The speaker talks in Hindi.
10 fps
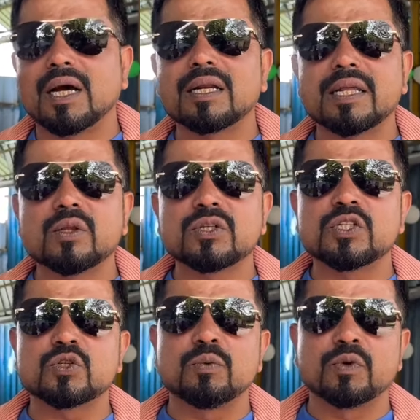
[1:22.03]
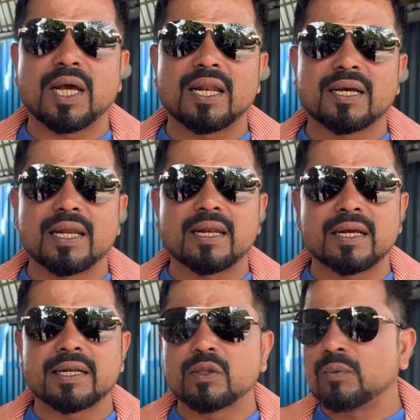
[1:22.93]
लगने दो जिसको बुरा लग रहा है
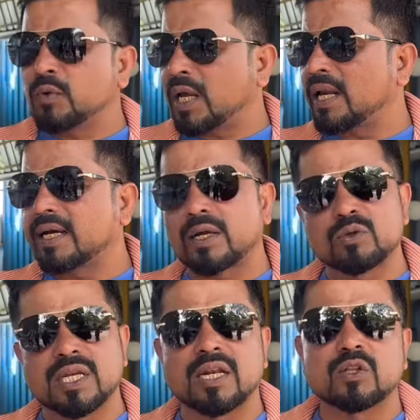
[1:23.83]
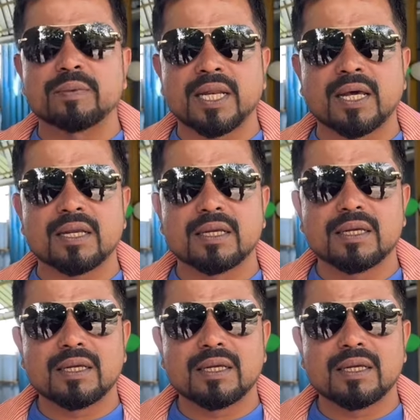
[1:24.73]
लगने दो बुरा लग रहा है उसके लिए तो बना रहे